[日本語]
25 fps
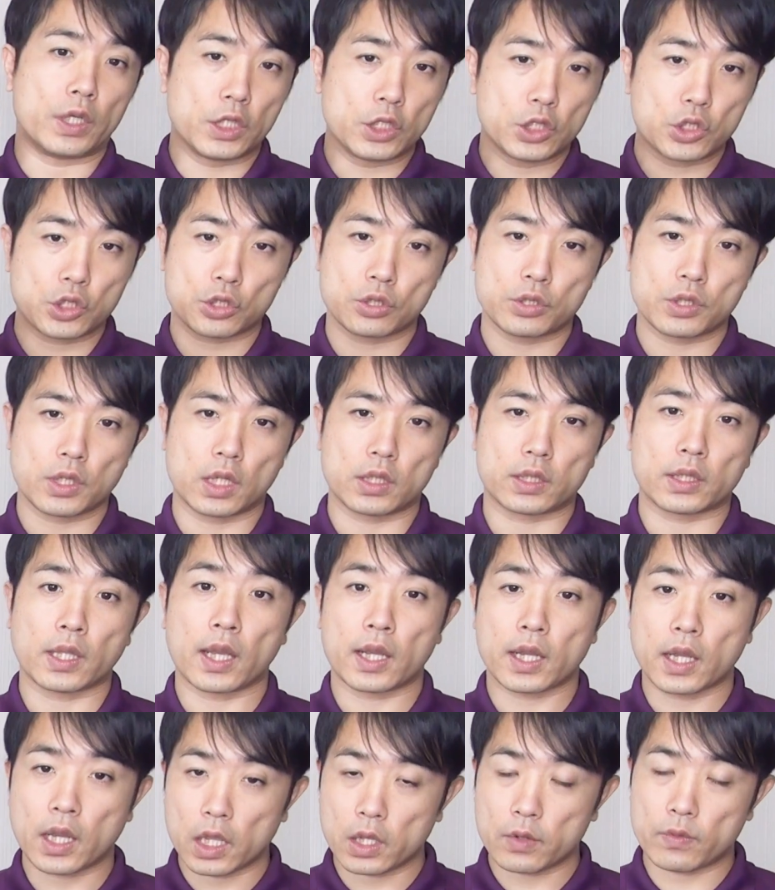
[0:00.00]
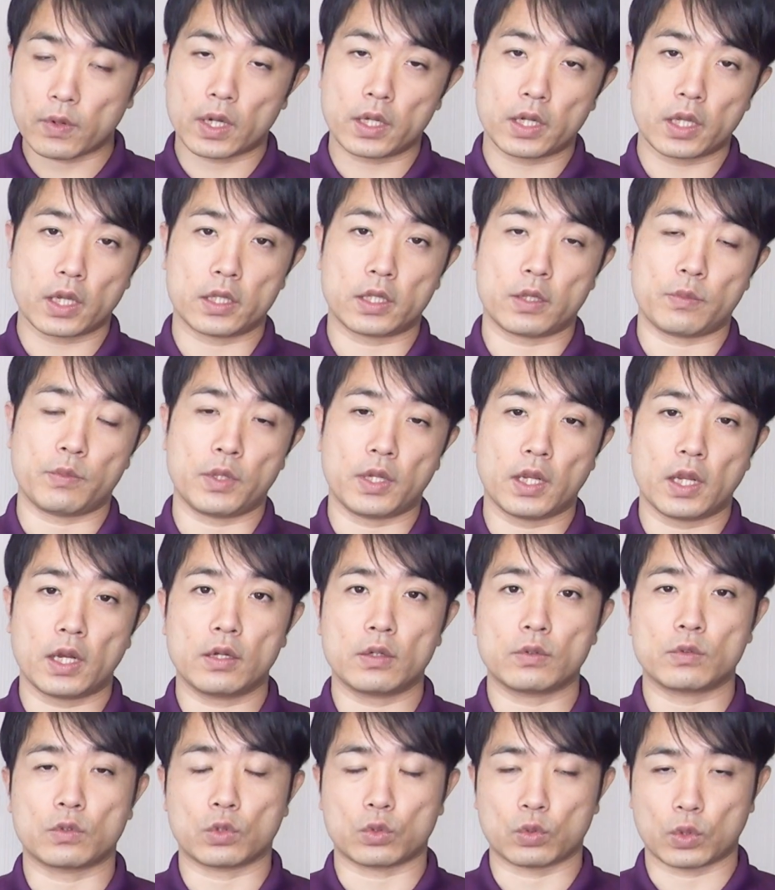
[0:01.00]
萎縮が高い割合で見られ
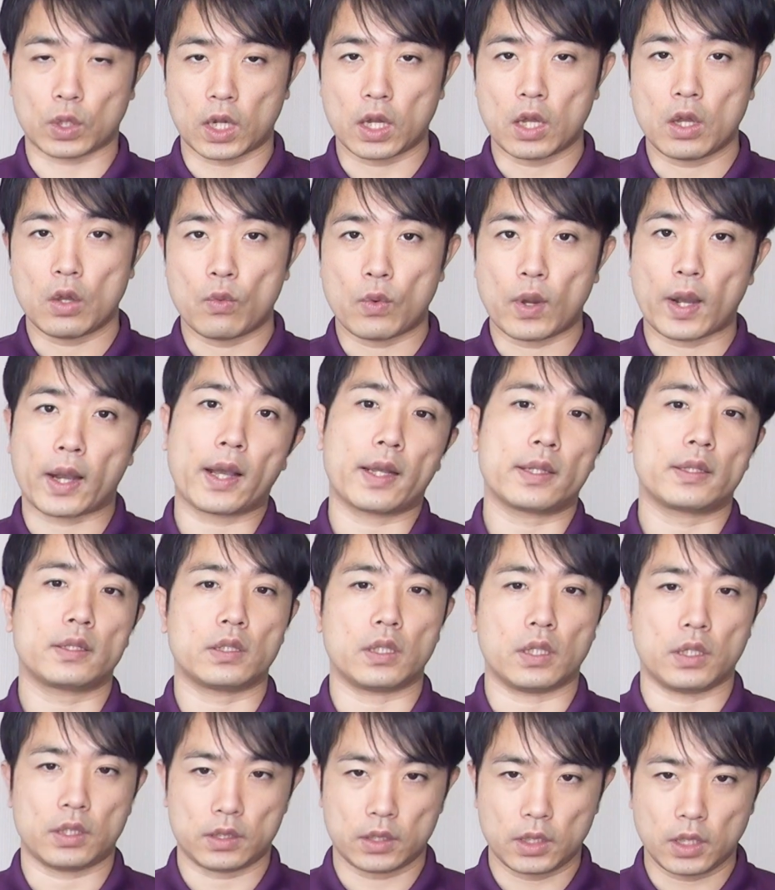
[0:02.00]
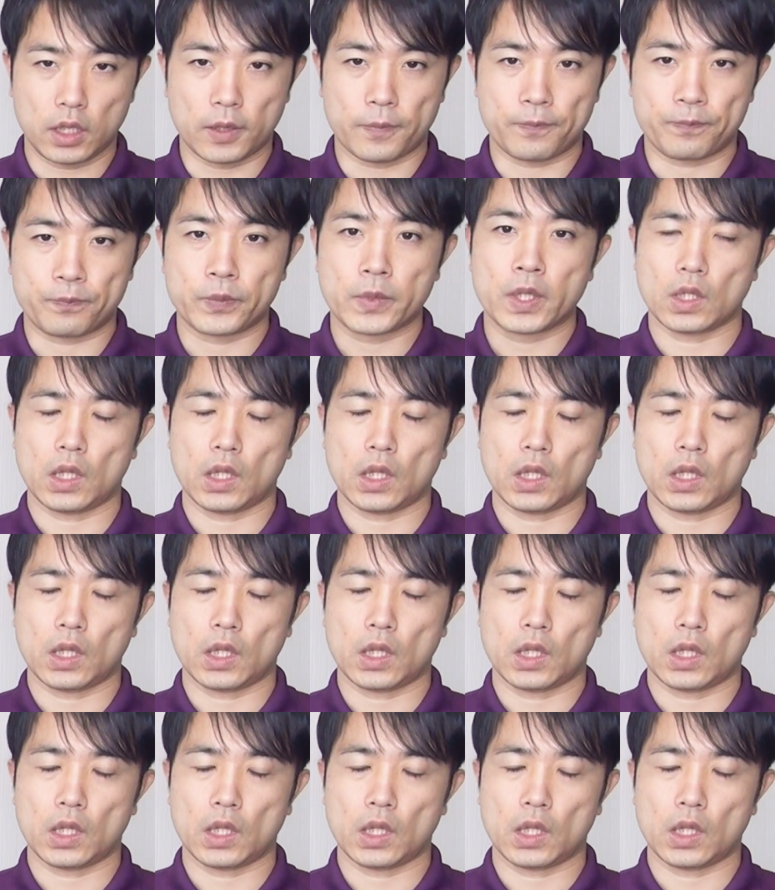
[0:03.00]
ることが分かっていて、